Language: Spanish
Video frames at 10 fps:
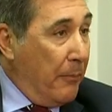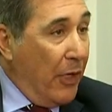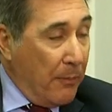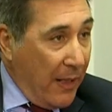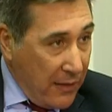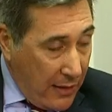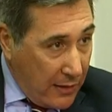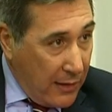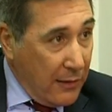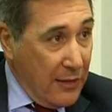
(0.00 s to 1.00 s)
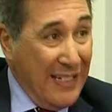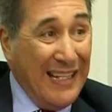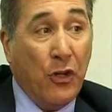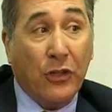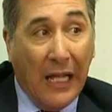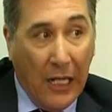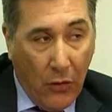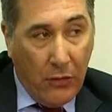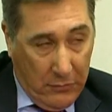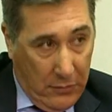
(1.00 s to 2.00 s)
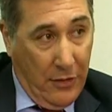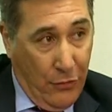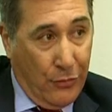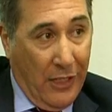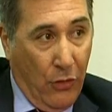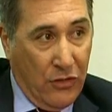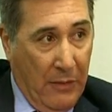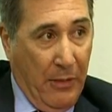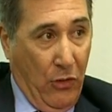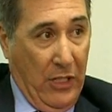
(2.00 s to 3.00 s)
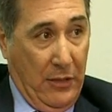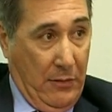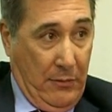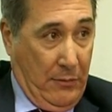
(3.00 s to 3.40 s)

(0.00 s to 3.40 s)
Pero el paciente, si nota algo, si nota algo, será mejoras.